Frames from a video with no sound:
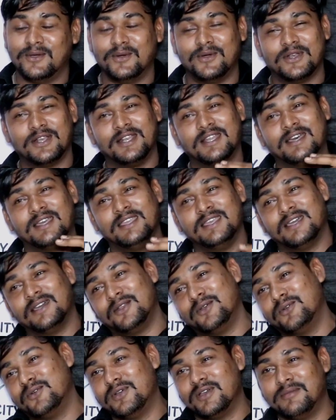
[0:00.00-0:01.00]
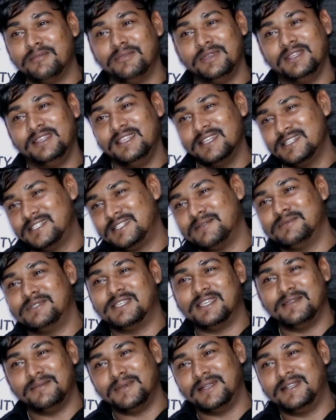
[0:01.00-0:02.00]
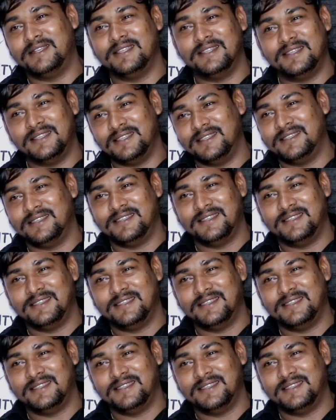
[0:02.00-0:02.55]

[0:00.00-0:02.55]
और ना यारो हम भी दिल समझाए बैठे थे